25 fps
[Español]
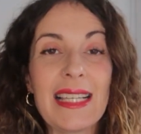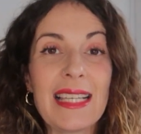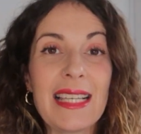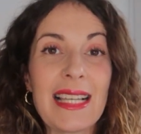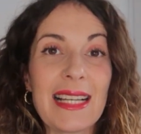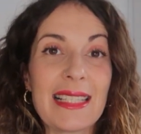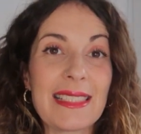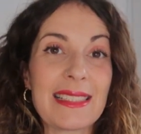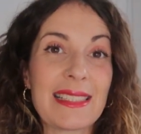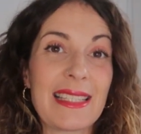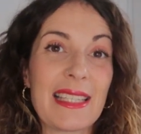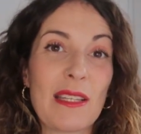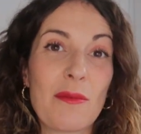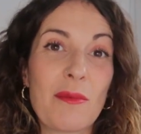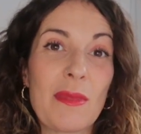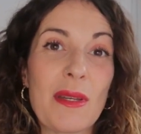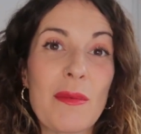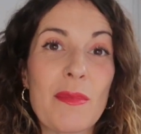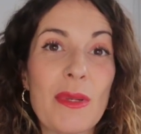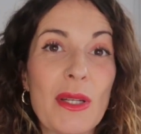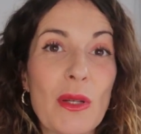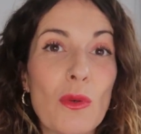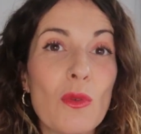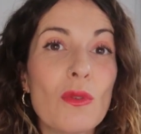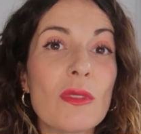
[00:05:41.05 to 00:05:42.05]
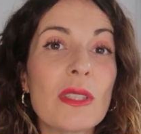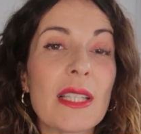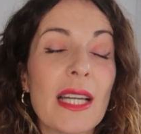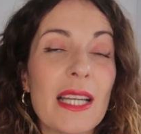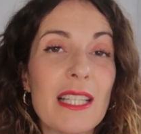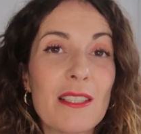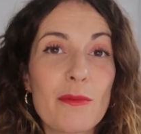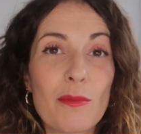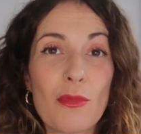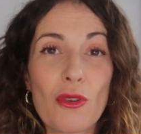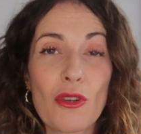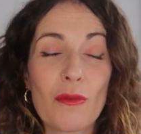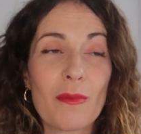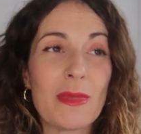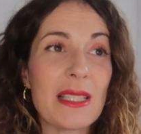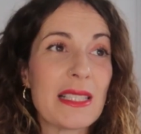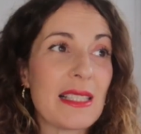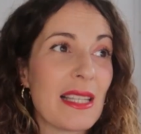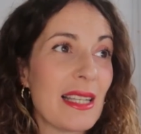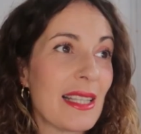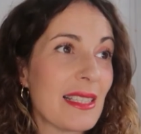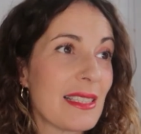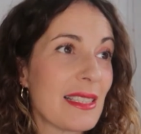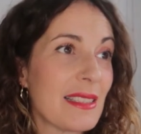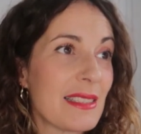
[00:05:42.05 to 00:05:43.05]
las que me preguntáis por mis
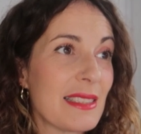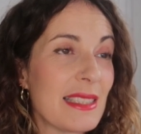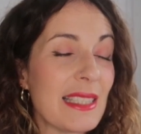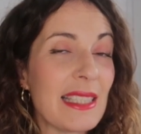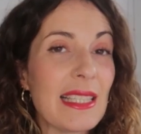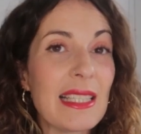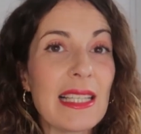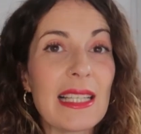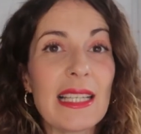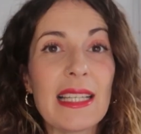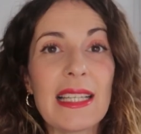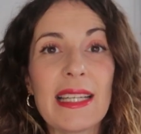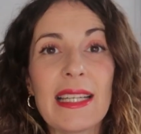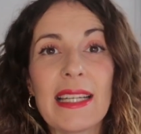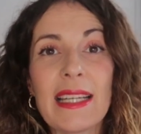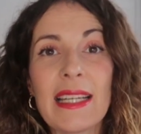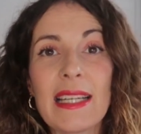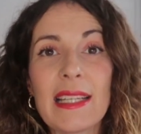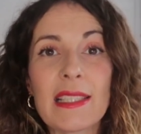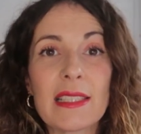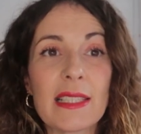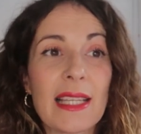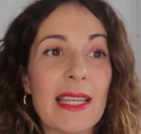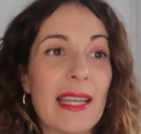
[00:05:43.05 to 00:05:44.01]
clases de inglés,